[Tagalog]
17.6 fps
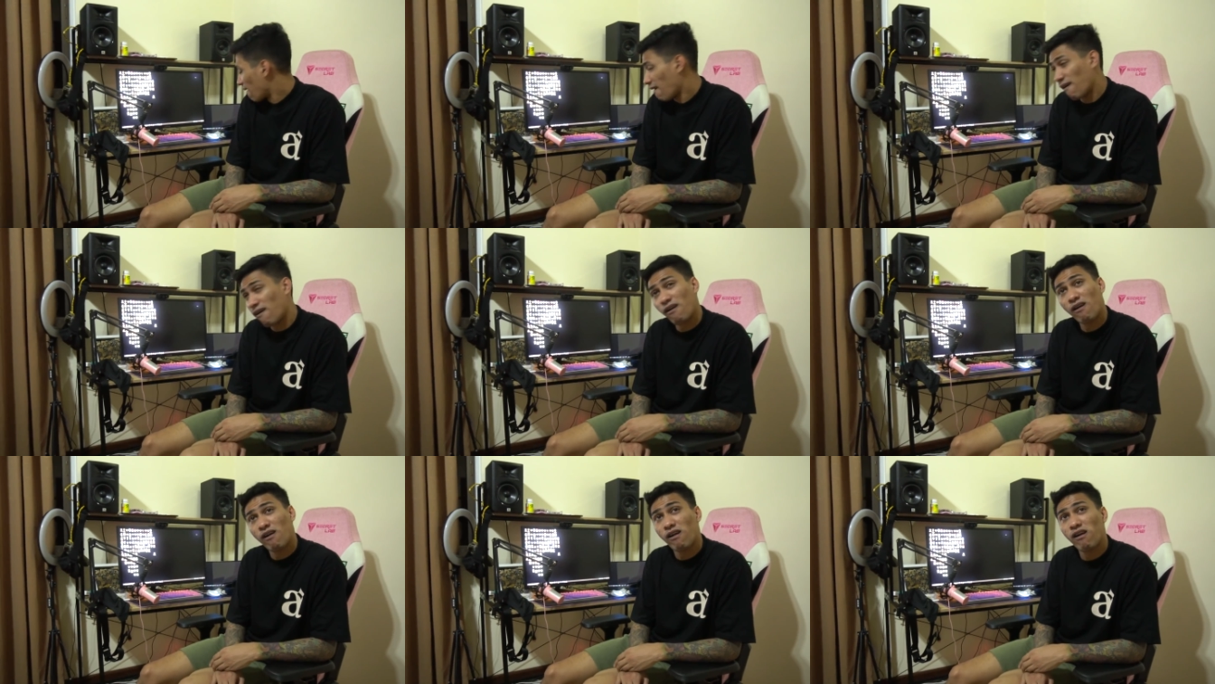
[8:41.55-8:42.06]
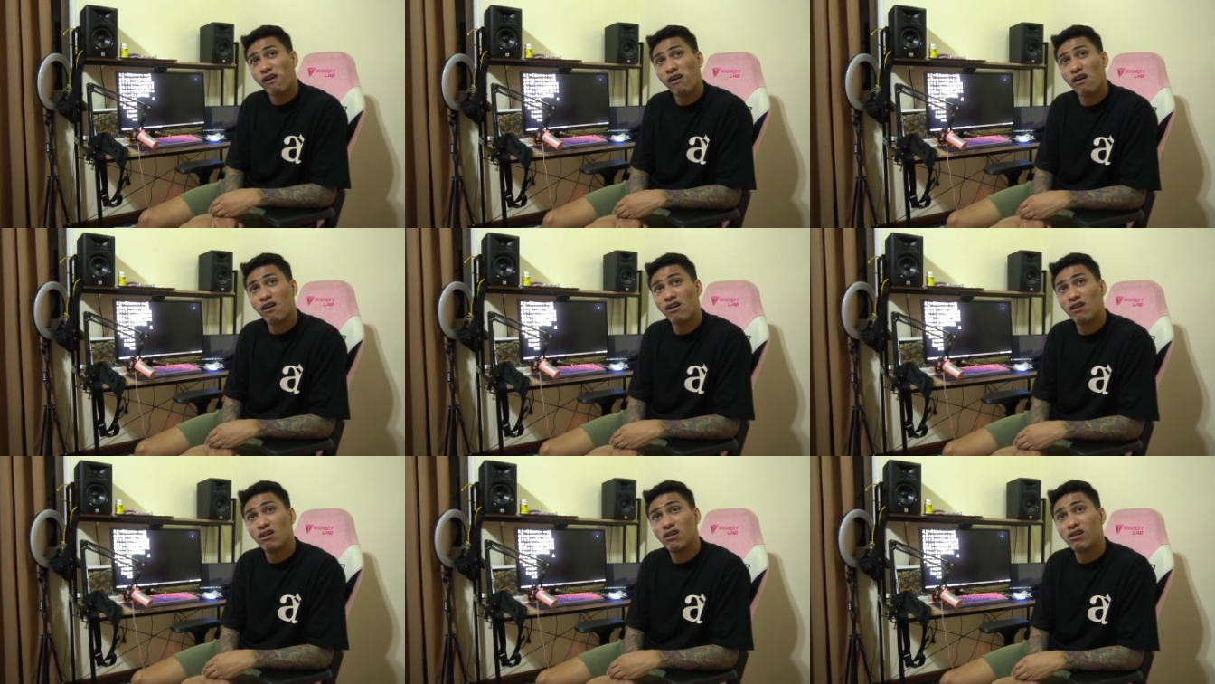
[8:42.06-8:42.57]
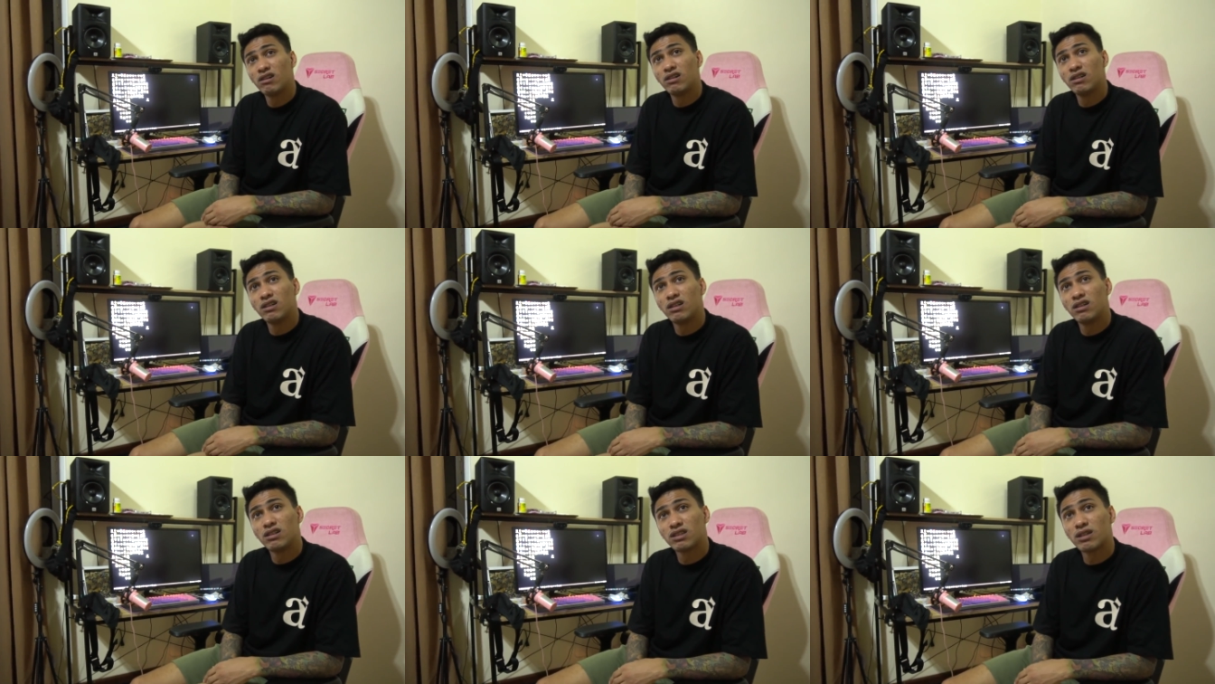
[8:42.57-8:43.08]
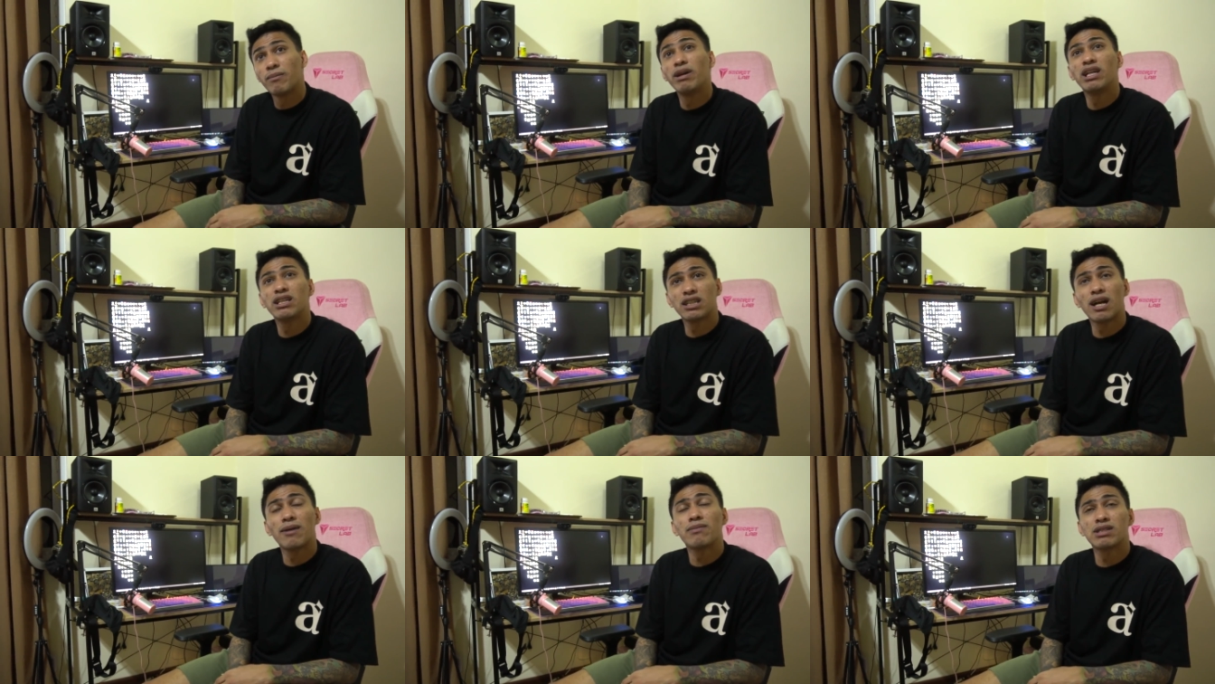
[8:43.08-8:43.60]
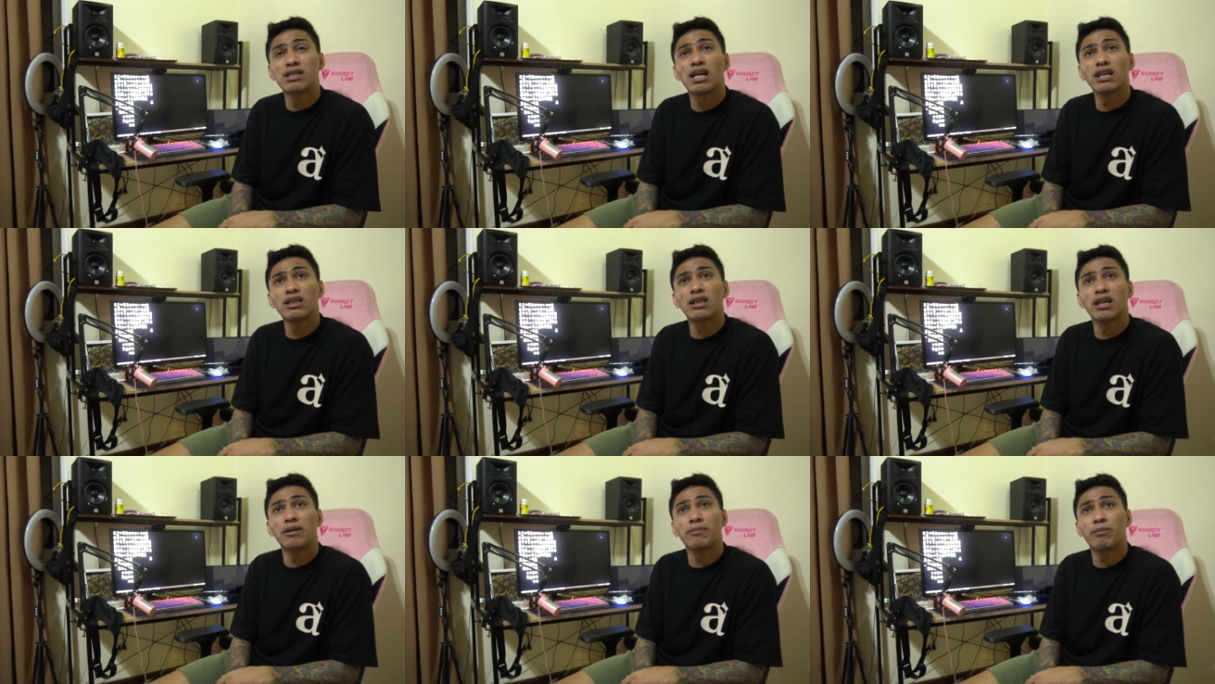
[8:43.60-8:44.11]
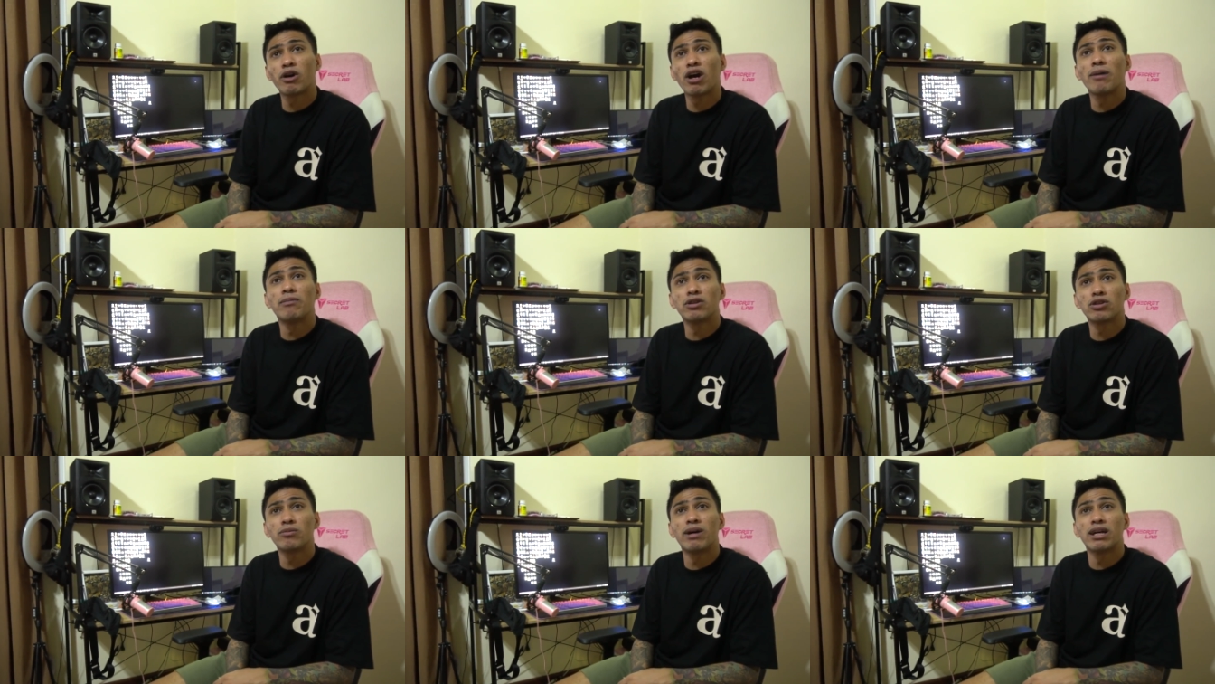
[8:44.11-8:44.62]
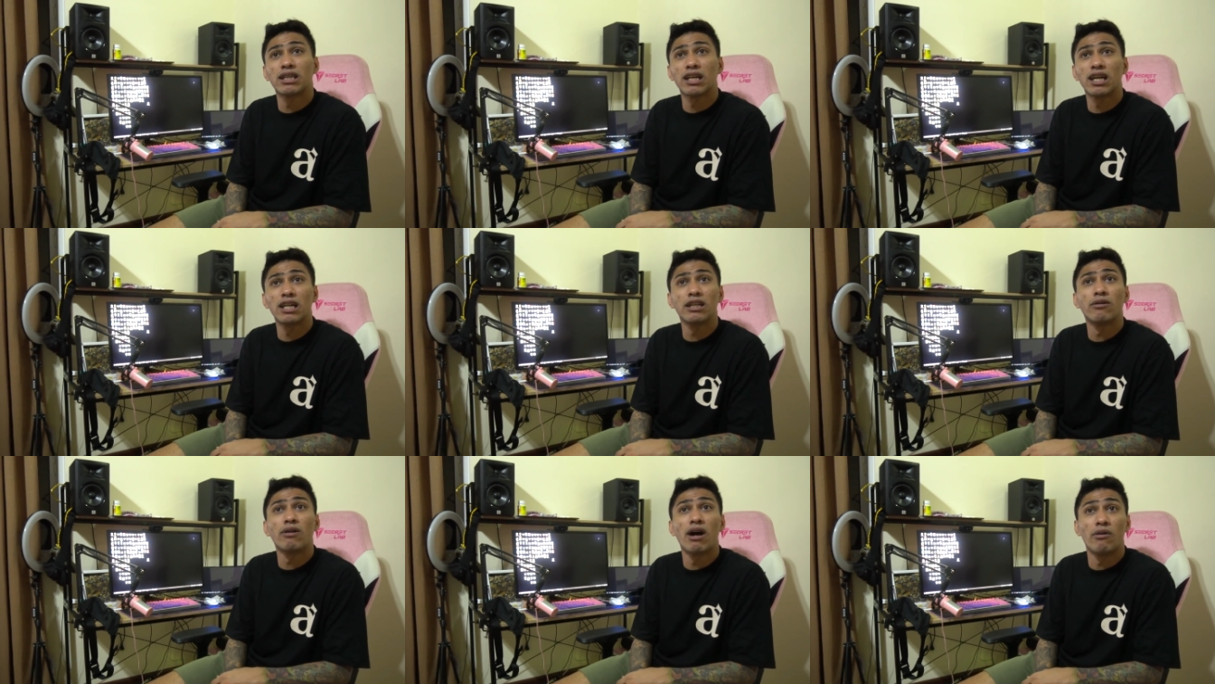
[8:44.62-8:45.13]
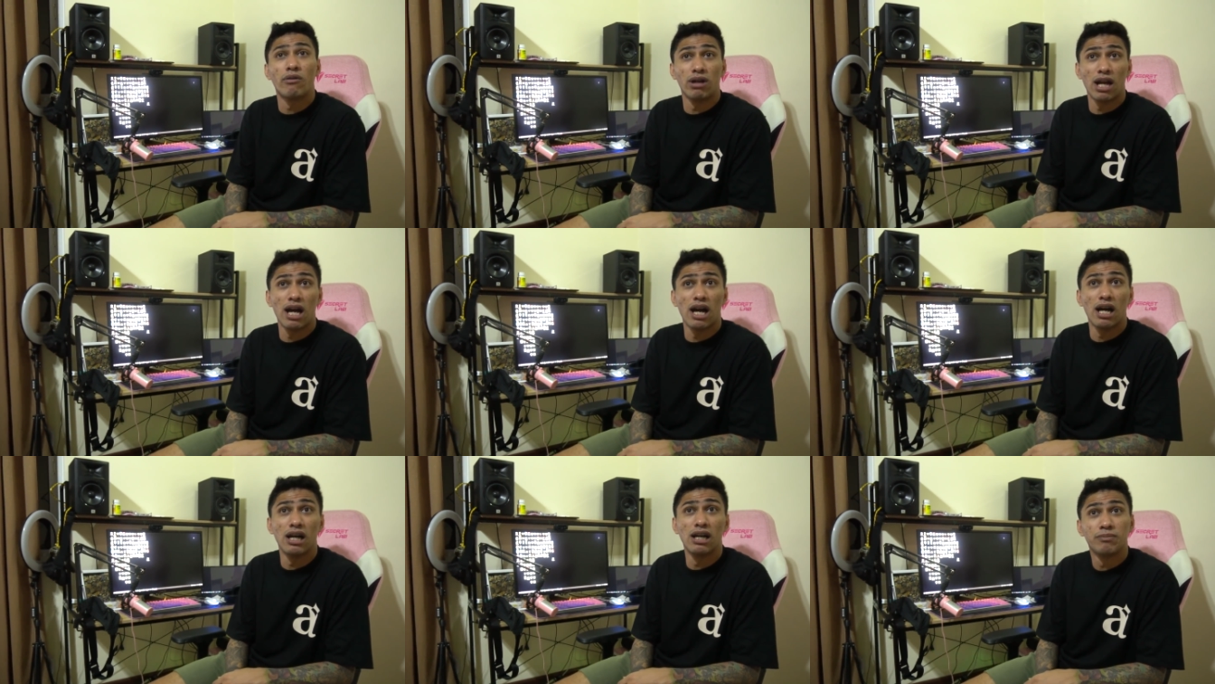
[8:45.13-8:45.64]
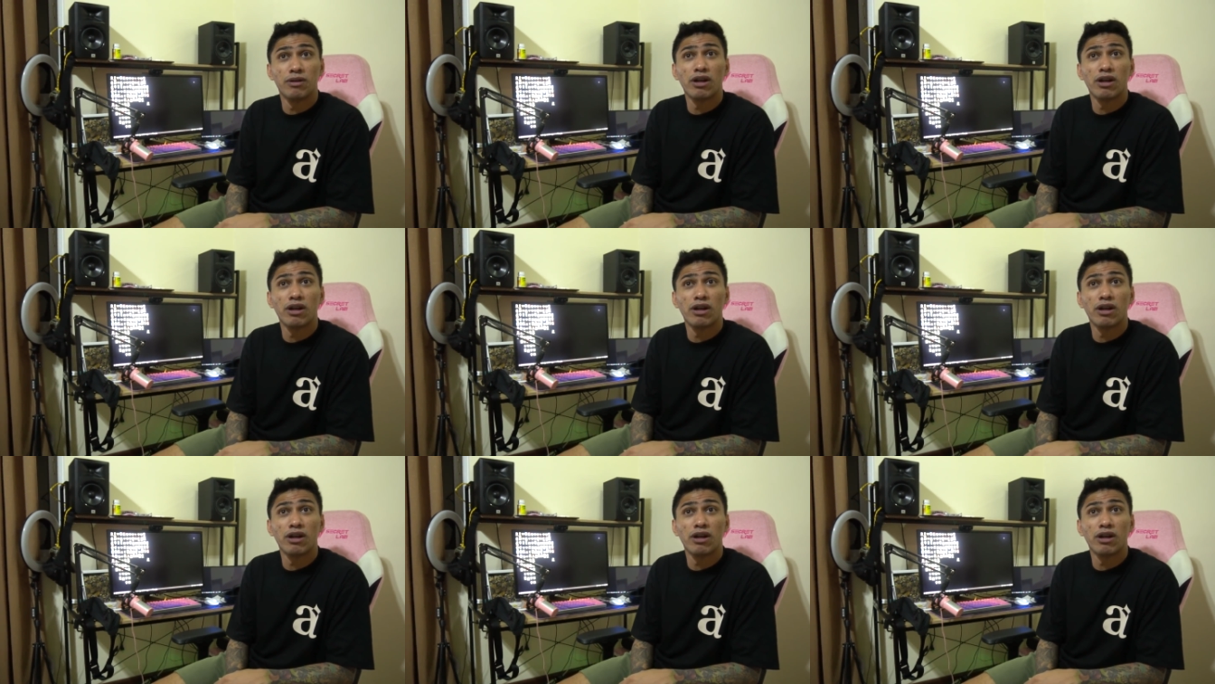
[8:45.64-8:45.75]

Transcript: Sa balat yan masakit. Sa balat nga masakit eh. Pero habang tumatagal, nawawala.